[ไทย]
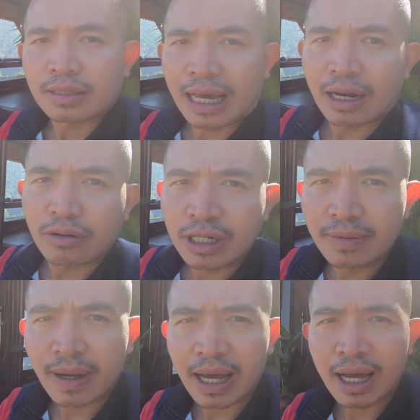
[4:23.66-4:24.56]
ถ้าเรา
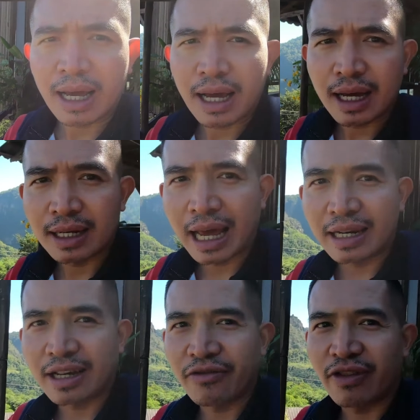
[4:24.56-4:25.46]
ขึ้นมาร้า
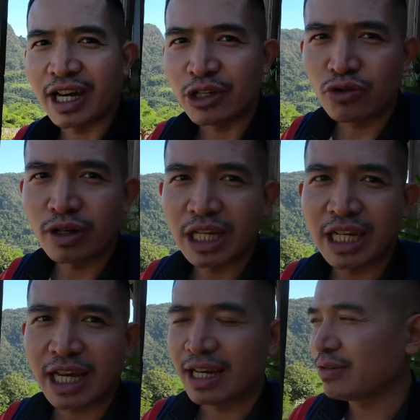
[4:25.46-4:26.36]
นกาแฟช่วงนี้
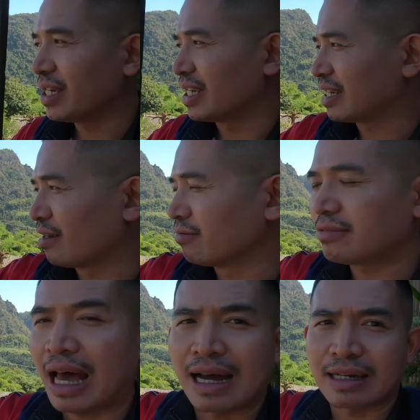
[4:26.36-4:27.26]
นะเราจะเห็นเขา
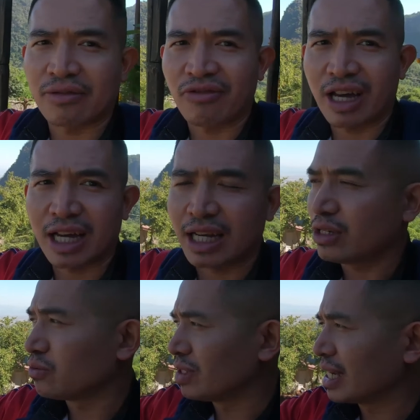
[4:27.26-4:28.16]
ตากกาแฟกัน
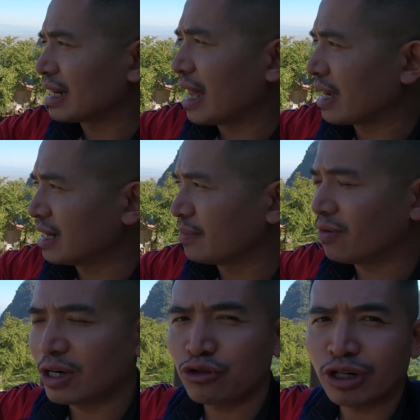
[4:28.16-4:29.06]
อยู่เรียงรายกันเลยเพ
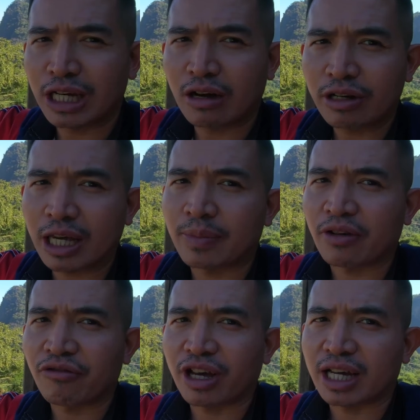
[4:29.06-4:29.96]
ราะว่าช่วงนี้เขาเก็บ
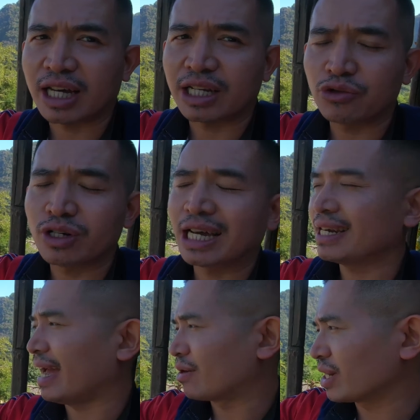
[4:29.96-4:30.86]
กาแฟกันในช่วงหน้า
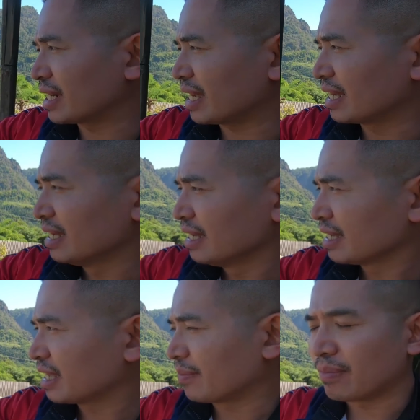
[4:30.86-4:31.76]
หนาวกันนะ
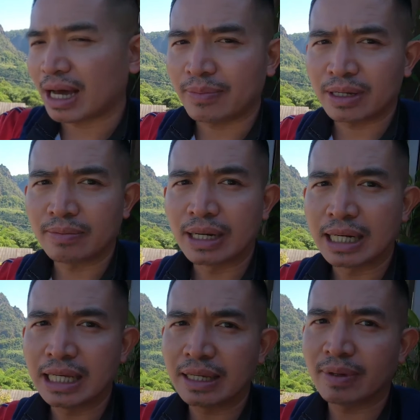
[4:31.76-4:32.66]
เก็บมาเป็นเบอ
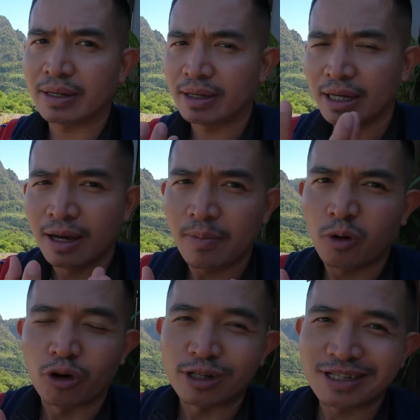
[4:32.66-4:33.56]
ร์รี่เป็น
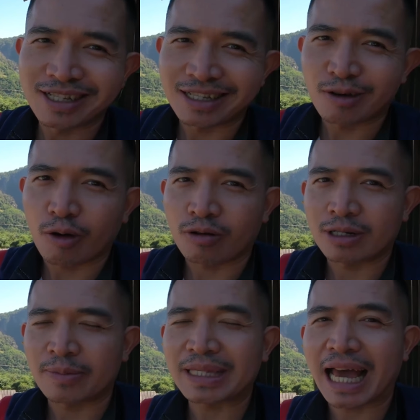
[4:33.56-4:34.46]
ผลสีออก
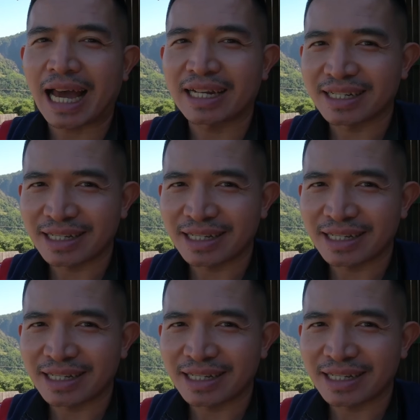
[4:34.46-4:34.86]
น้ำตาล